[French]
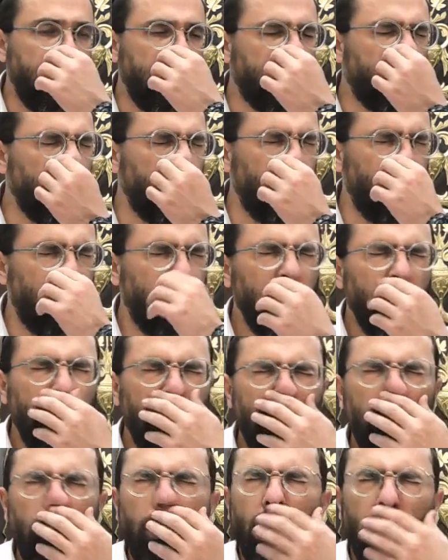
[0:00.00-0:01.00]
que
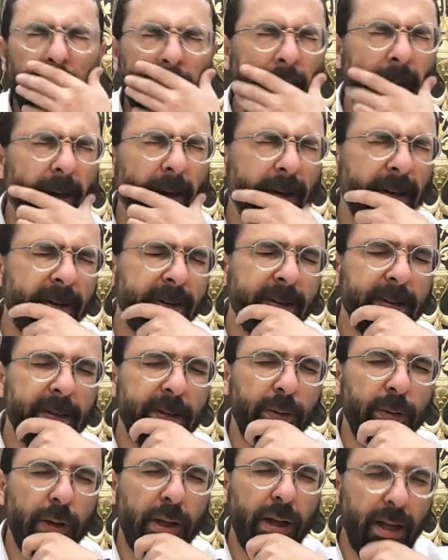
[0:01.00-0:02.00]
le horaire
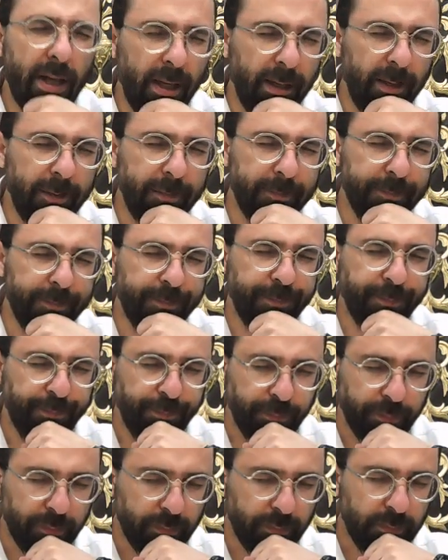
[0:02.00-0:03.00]
de la,
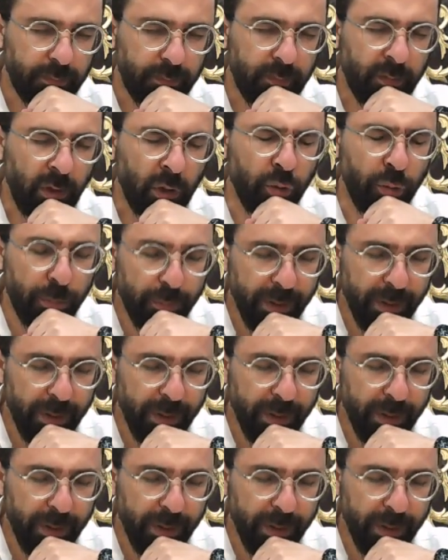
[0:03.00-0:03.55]
du